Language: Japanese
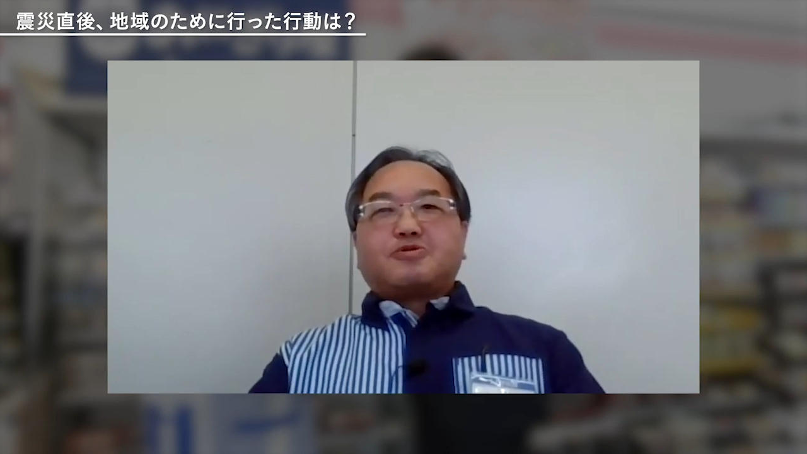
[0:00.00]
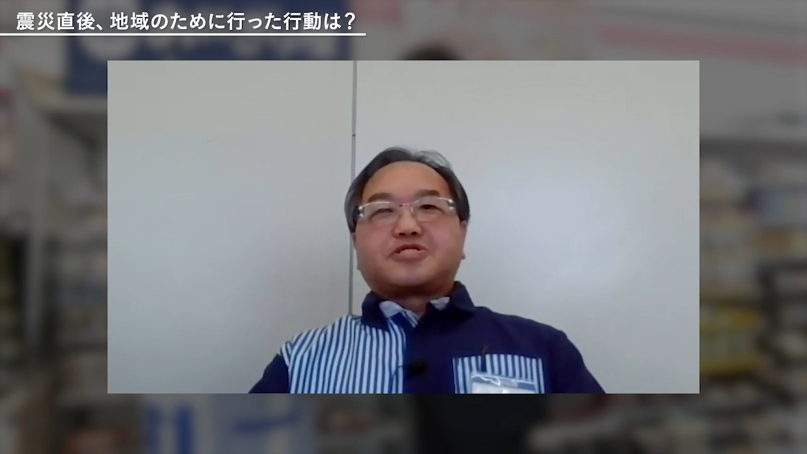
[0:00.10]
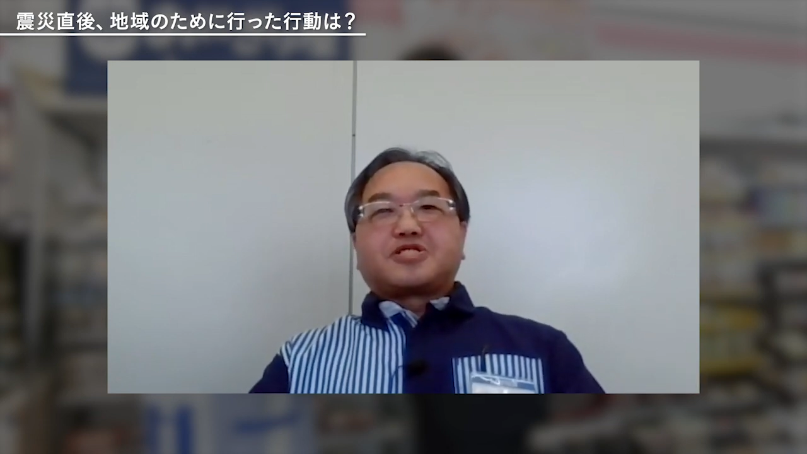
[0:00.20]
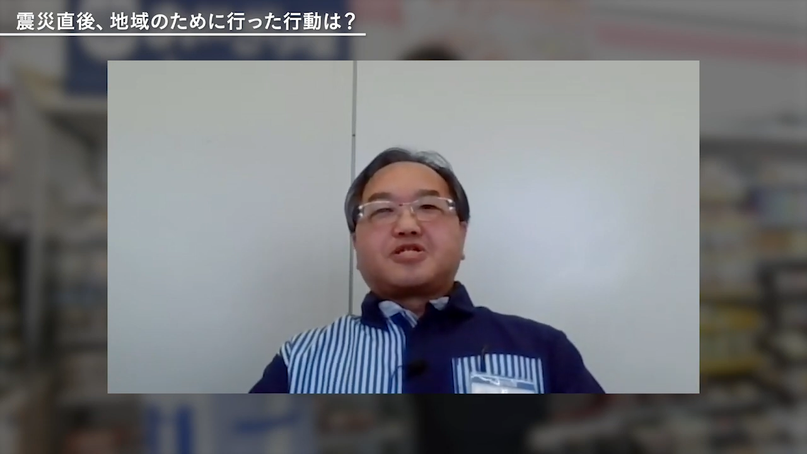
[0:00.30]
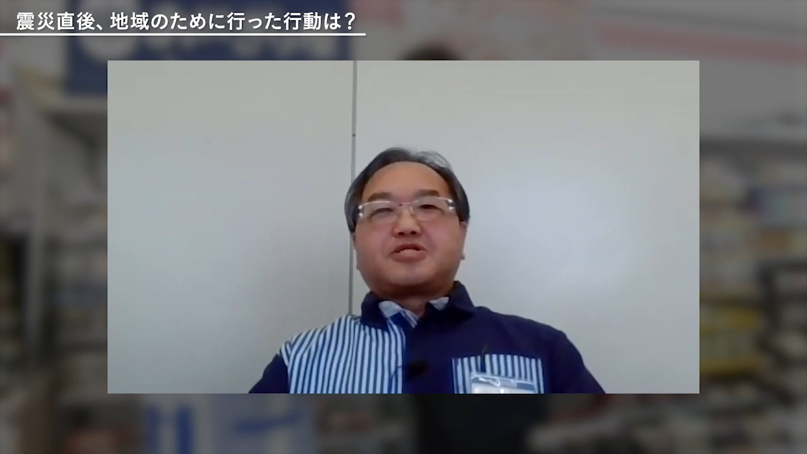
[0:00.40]
を
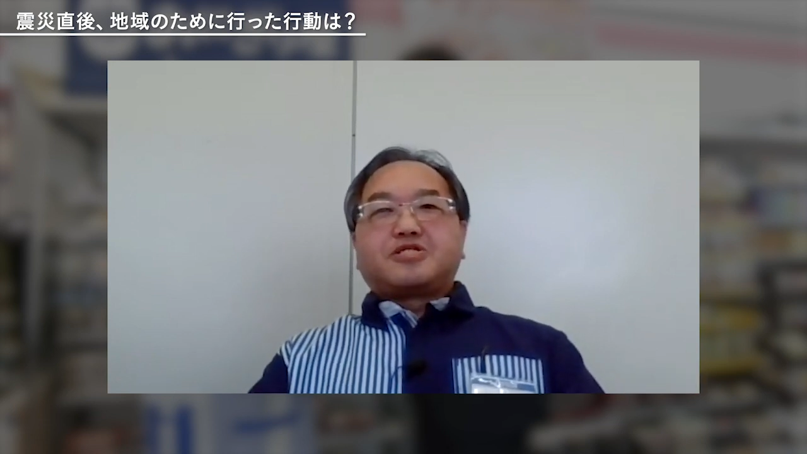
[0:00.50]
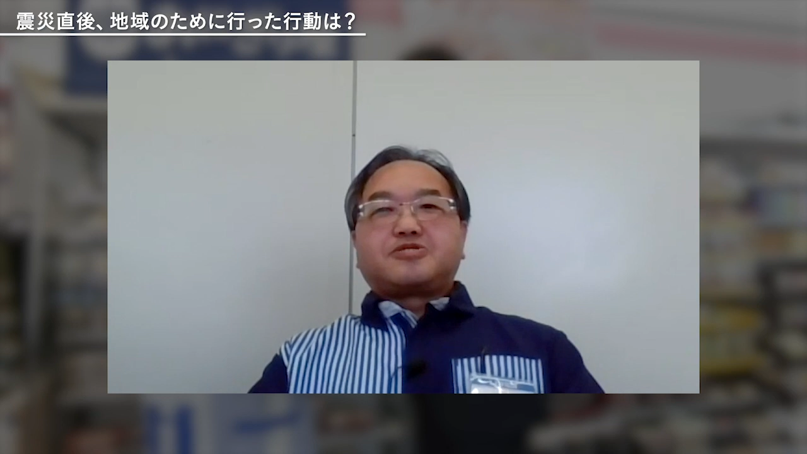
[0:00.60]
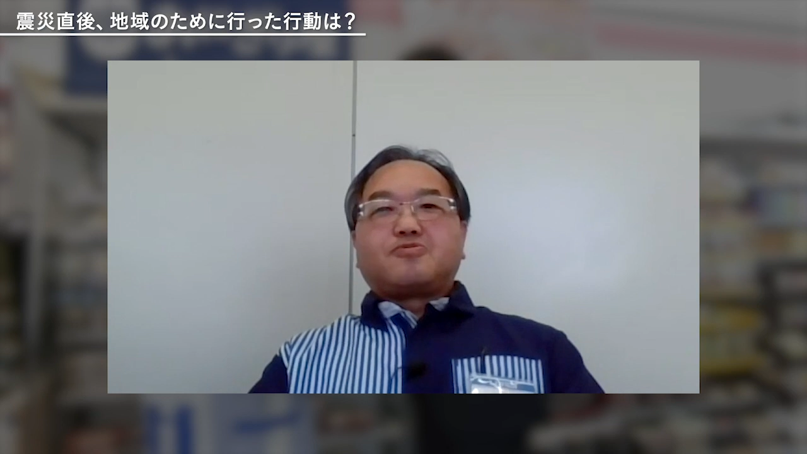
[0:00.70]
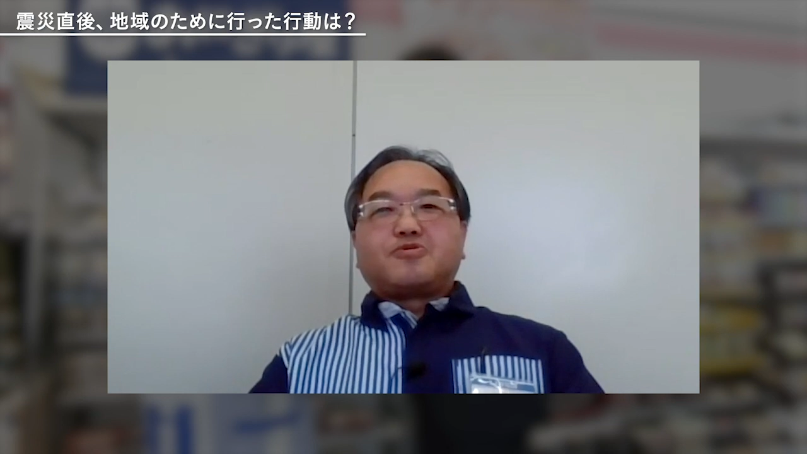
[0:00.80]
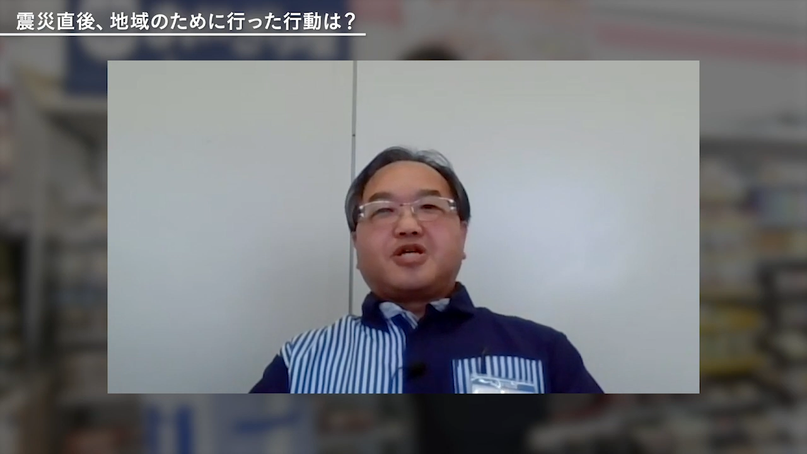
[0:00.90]
使って
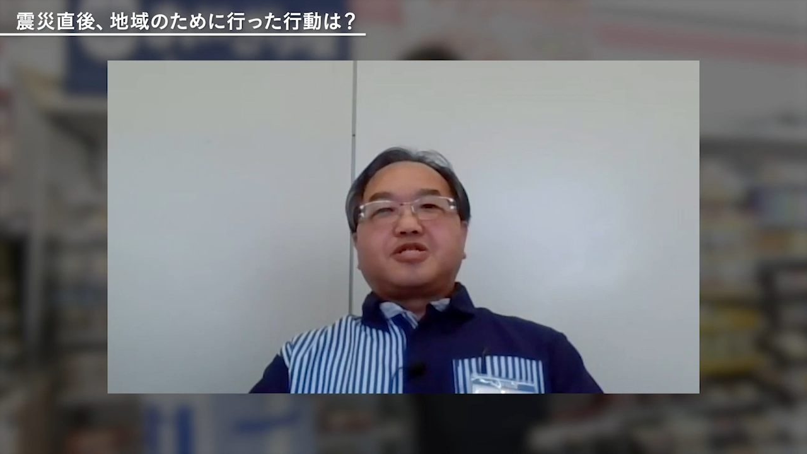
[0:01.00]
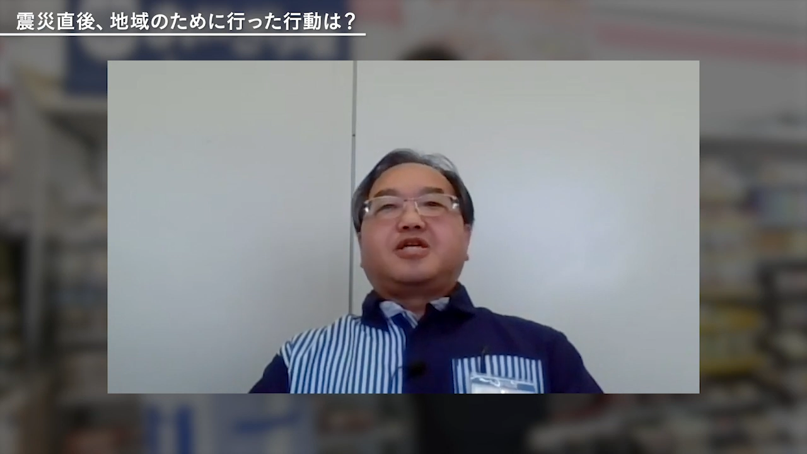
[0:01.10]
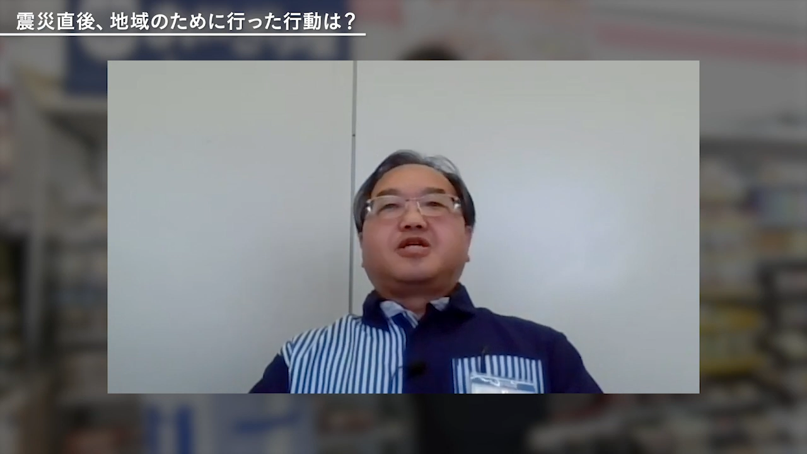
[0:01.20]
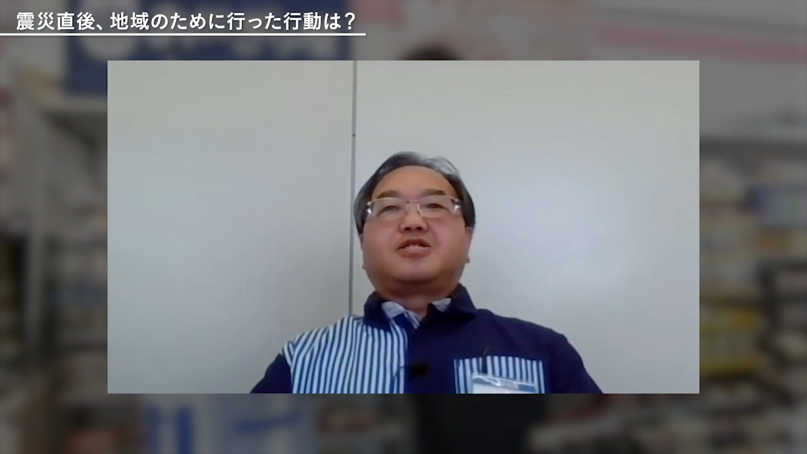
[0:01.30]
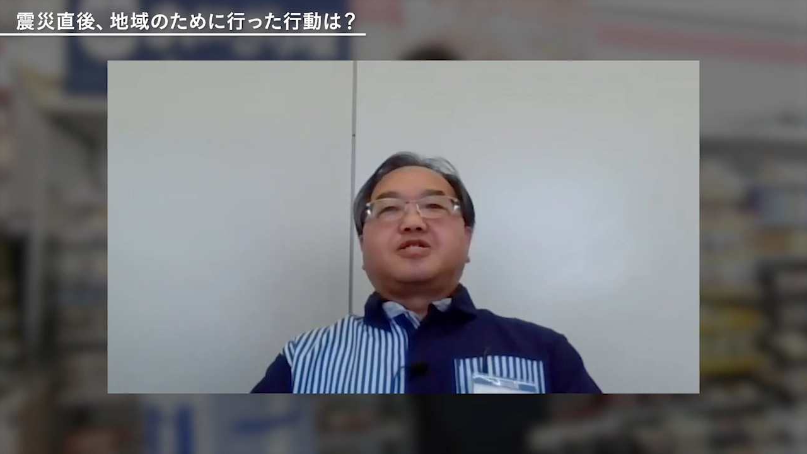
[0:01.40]
そこで
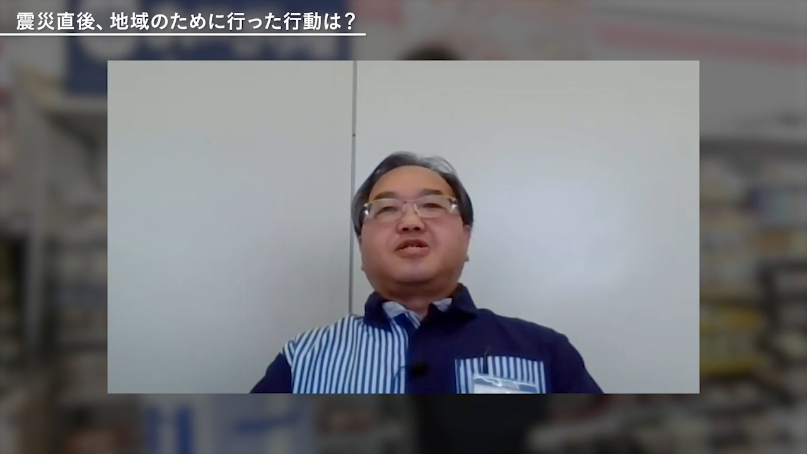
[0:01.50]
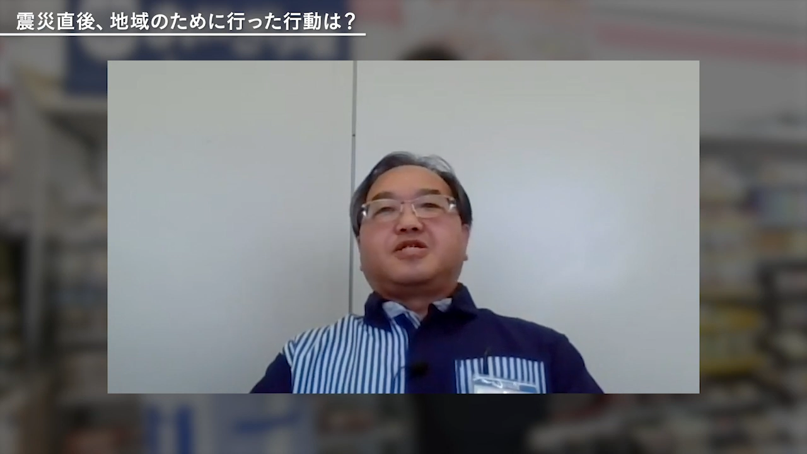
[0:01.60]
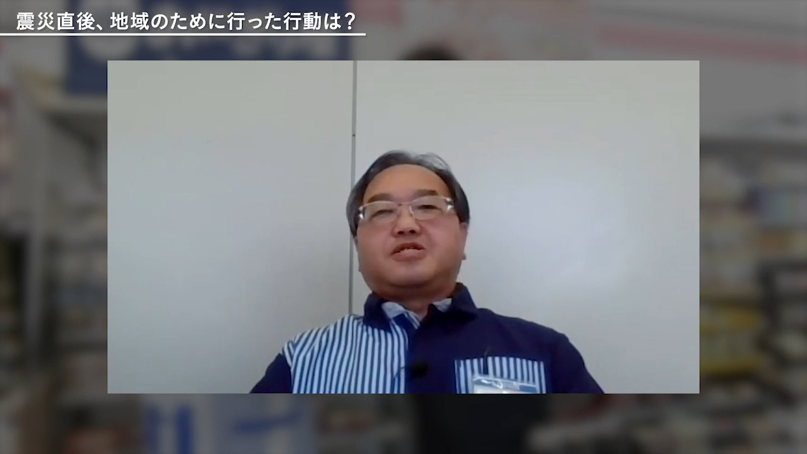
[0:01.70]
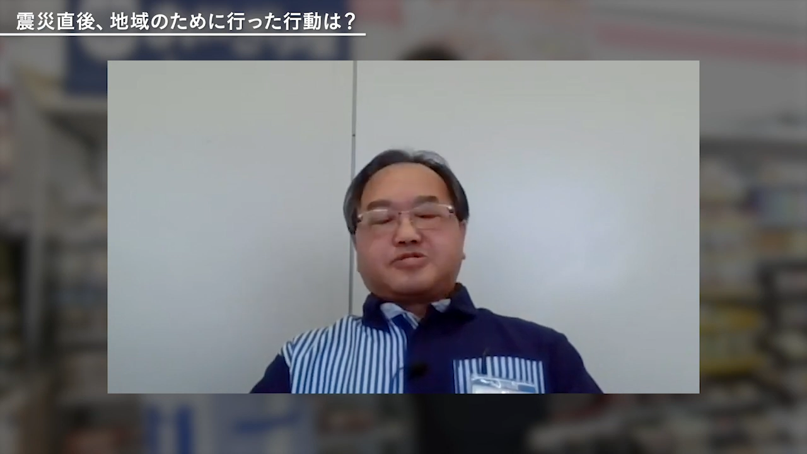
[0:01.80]
電気